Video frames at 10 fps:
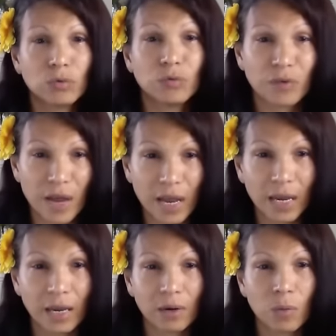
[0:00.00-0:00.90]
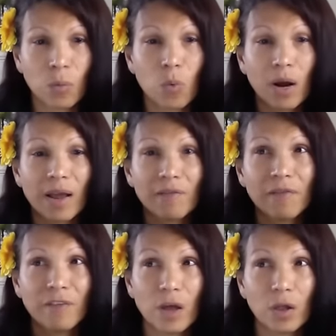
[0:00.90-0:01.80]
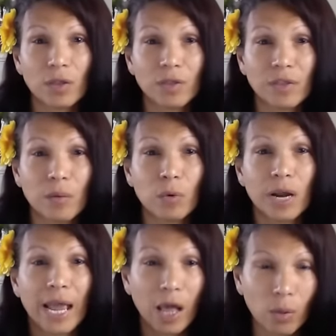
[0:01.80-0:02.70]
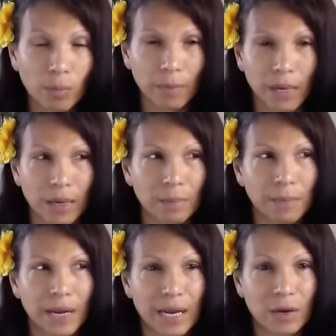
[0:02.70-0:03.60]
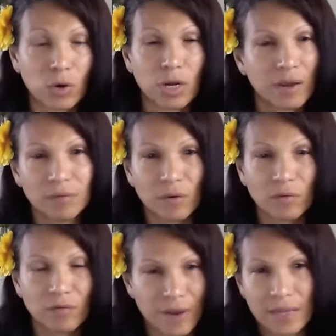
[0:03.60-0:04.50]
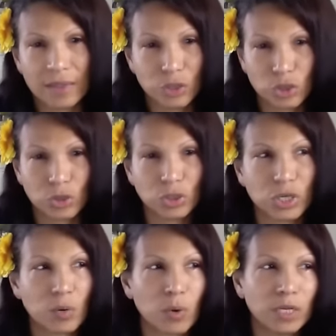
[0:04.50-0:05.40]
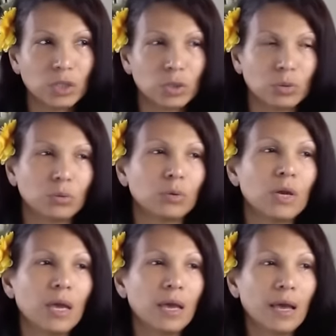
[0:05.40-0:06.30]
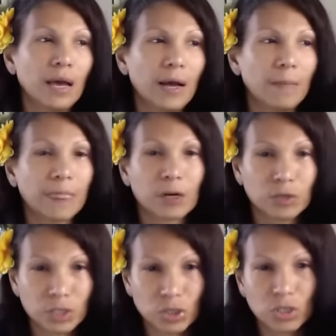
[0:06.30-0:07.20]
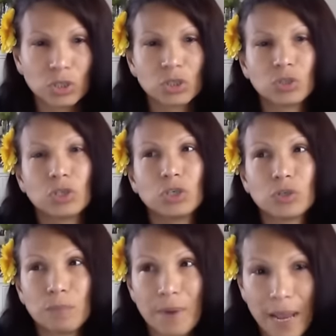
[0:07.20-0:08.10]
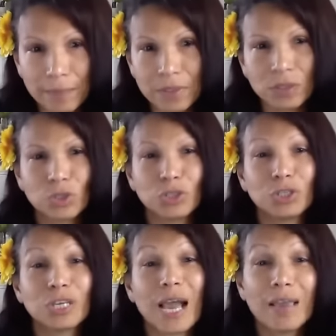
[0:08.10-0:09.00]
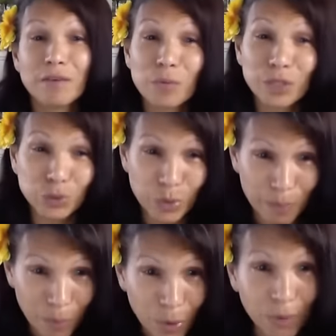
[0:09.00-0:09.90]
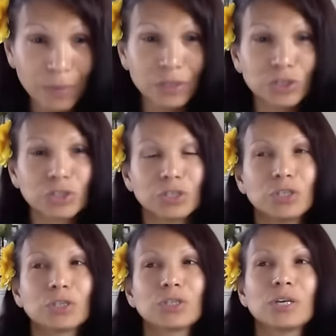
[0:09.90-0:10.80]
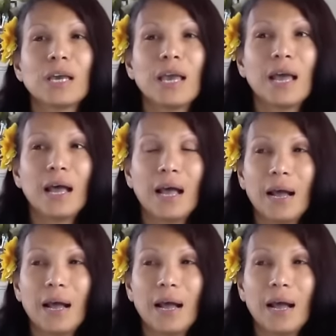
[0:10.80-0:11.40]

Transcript: aby odnaleźć to, co czułam, żeby mi pomogło, ale jakoś nigdy nie mogłam znaleźć kościoła, a byłam w kościele chrześcijańskim, w kościele baptystów, a nawet poszłam do kościoła mormonów